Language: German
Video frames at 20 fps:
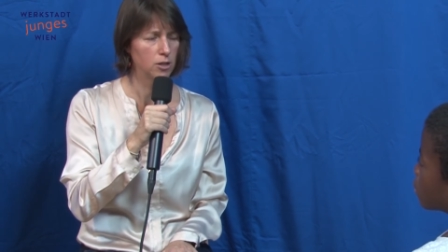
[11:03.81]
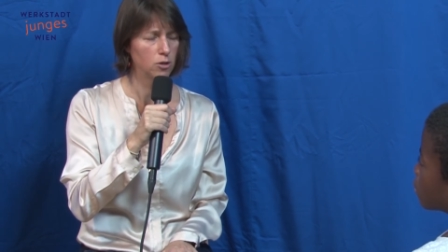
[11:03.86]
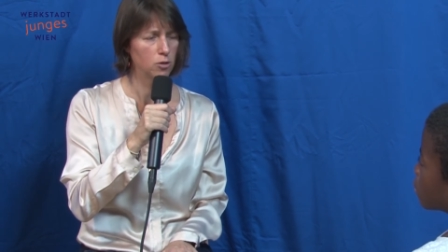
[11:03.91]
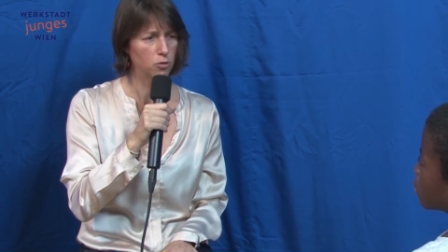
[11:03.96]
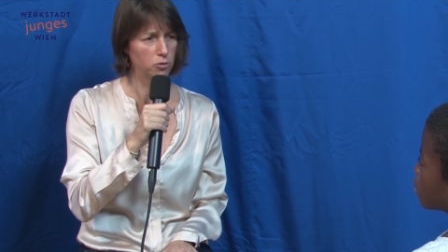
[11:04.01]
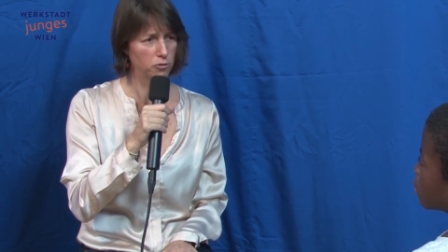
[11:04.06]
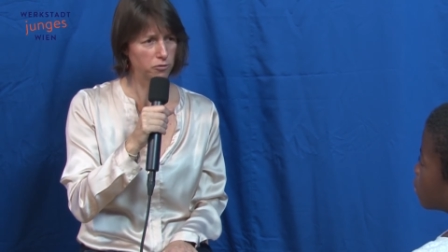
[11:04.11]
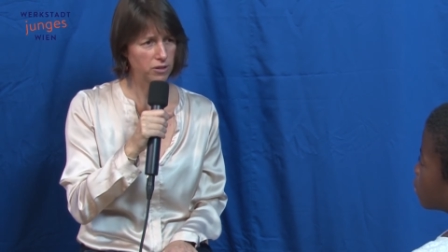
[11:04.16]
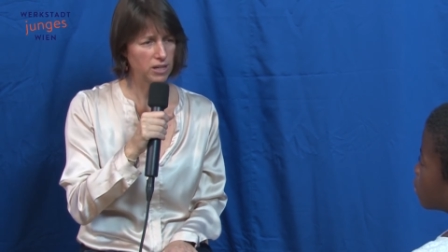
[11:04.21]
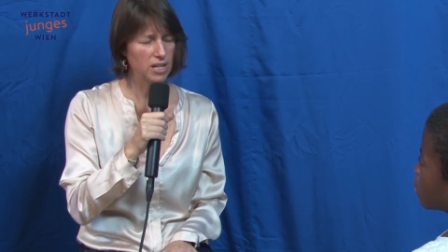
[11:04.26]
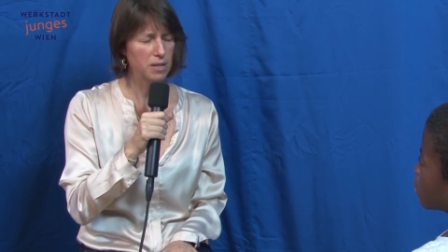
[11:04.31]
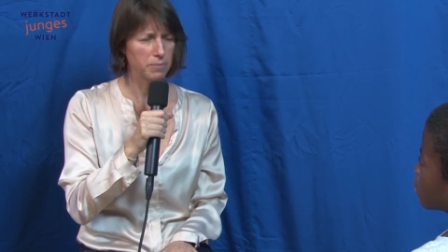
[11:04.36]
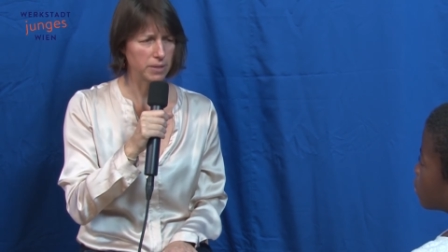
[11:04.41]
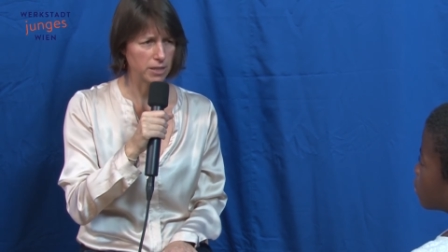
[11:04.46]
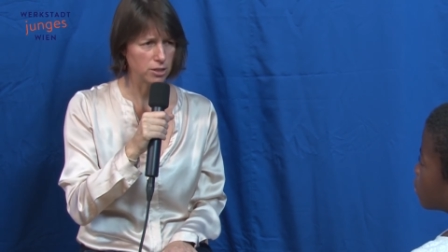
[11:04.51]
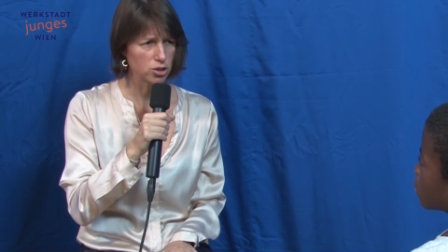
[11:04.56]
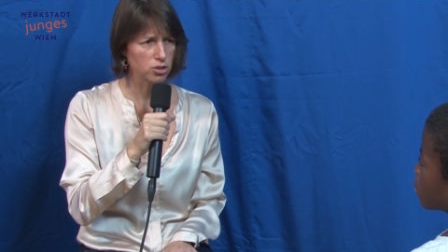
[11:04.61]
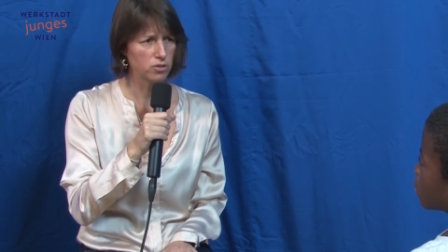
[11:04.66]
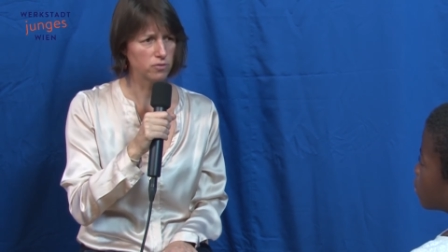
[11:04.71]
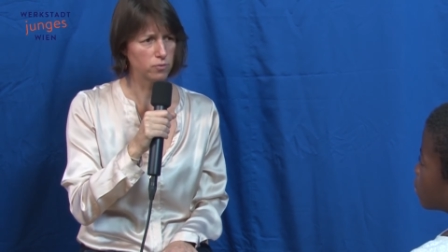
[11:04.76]
und viele
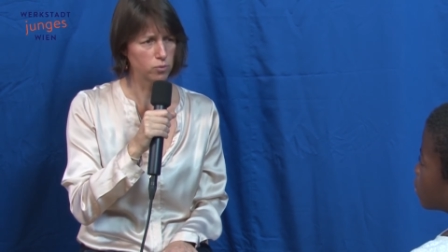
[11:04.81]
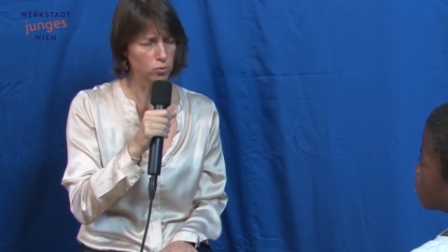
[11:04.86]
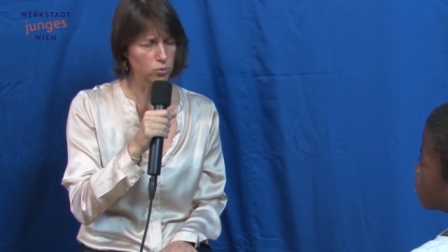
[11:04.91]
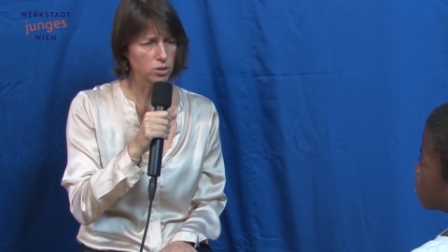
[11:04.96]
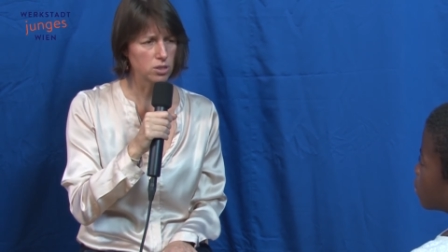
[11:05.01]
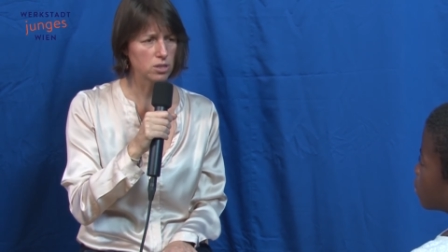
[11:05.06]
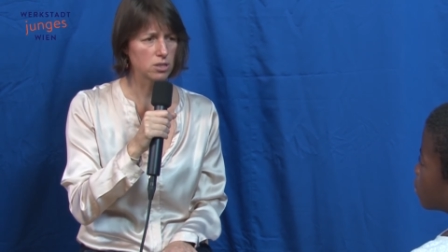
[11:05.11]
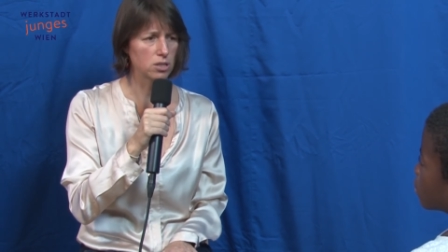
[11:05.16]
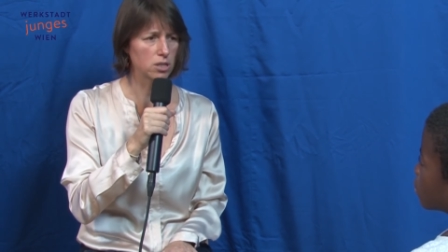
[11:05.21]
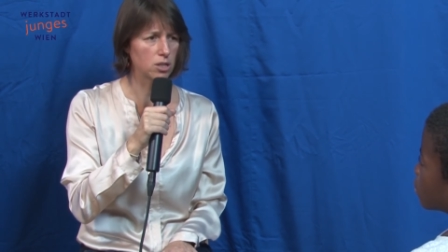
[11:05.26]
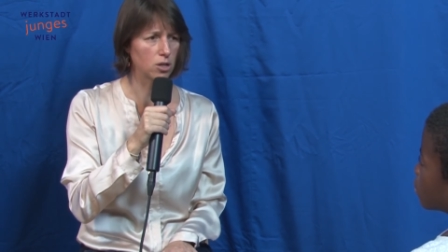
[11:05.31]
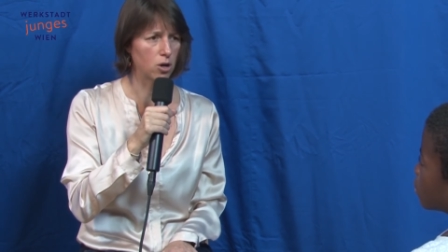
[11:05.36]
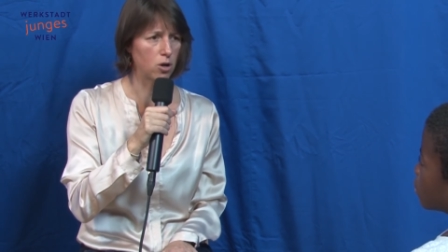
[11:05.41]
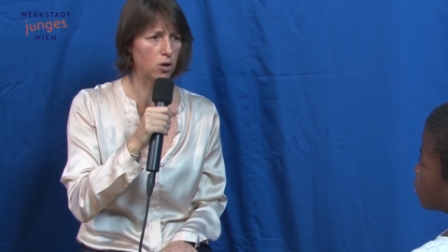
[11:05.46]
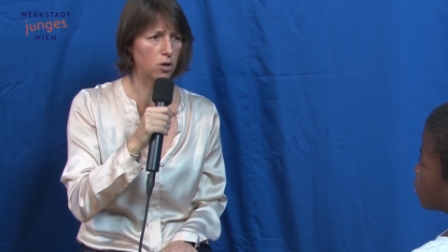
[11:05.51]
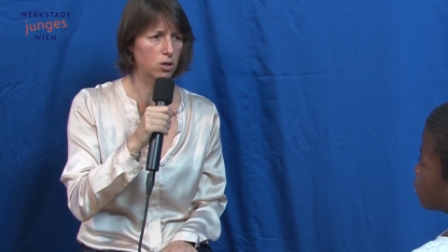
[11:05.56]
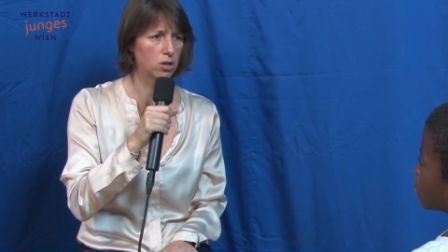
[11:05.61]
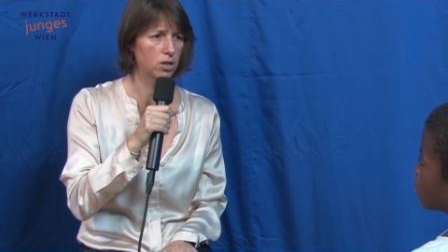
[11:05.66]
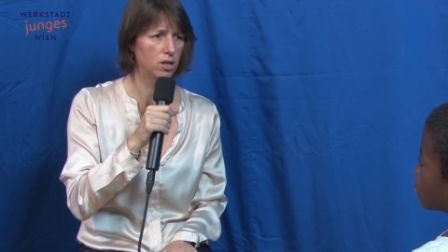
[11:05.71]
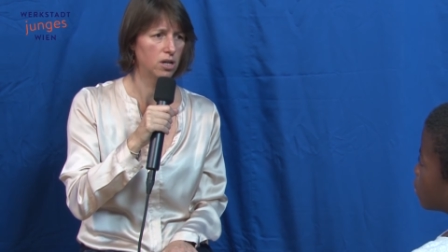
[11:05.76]
Menschen wundern sich
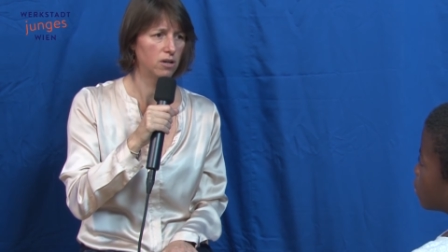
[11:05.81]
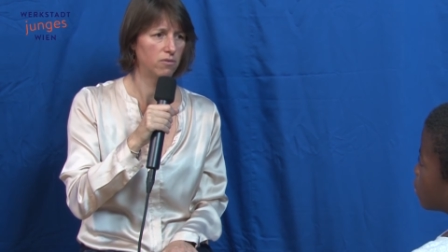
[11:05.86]
auch,